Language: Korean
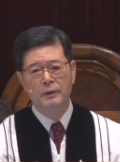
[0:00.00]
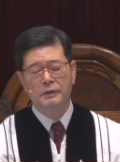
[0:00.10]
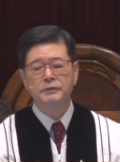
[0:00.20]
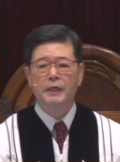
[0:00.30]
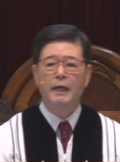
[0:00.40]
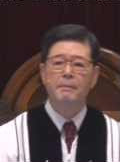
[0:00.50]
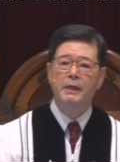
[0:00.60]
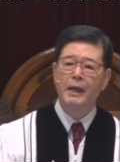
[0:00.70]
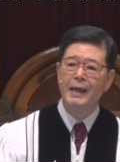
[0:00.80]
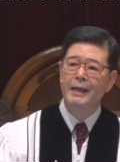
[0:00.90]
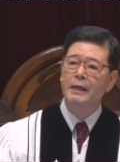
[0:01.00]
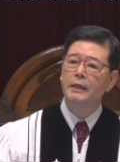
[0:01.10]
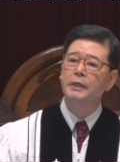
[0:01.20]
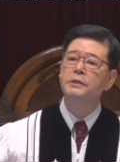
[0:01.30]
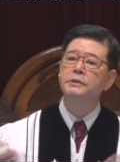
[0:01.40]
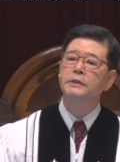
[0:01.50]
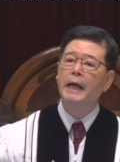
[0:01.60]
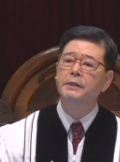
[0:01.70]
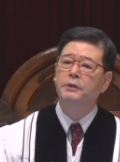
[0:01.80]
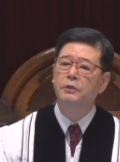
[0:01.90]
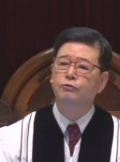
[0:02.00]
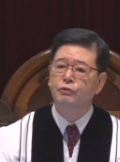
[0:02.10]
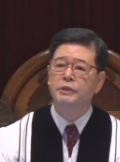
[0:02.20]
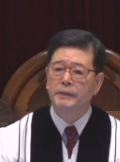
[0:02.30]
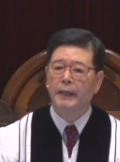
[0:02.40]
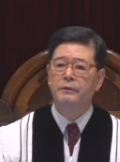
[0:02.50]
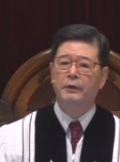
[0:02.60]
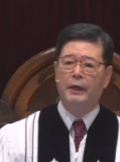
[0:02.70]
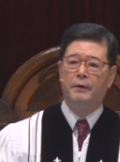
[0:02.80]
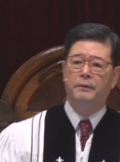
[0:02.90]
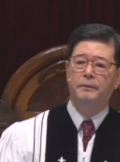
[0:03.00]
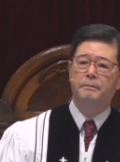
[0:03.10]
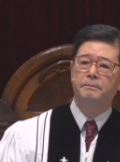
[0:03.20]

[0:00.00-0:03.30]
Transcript: 그 사람에게 인사이트를 주신다는 거예요.